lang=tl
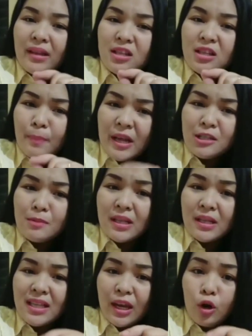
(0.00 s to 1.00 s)
may
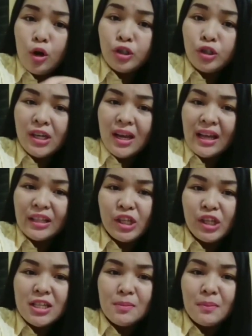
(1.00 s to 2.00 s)
displacement psychological
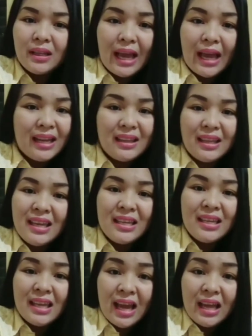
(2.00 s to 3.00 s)
adjustment ay
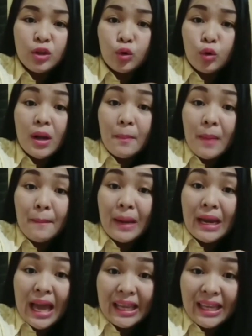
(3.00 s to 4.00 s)
di niya ito
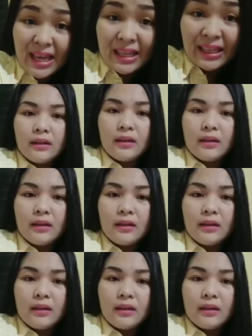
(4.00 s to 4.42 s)
namamalayan.